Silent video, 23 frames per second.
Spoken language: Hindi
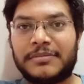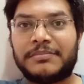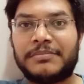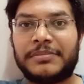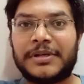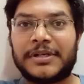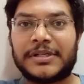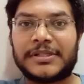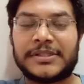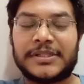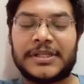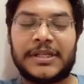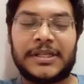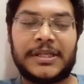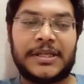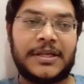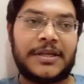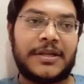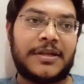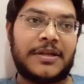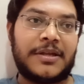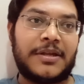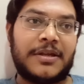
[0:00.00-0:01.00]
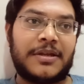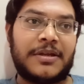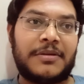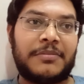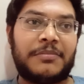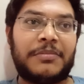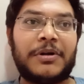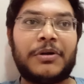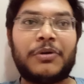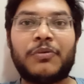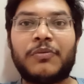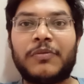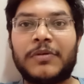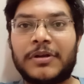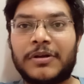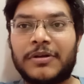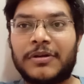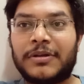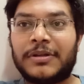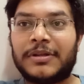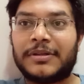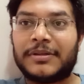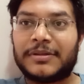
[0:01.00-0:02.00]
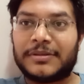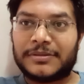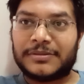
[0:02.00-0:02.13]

पर्सनली बट ओवरऑल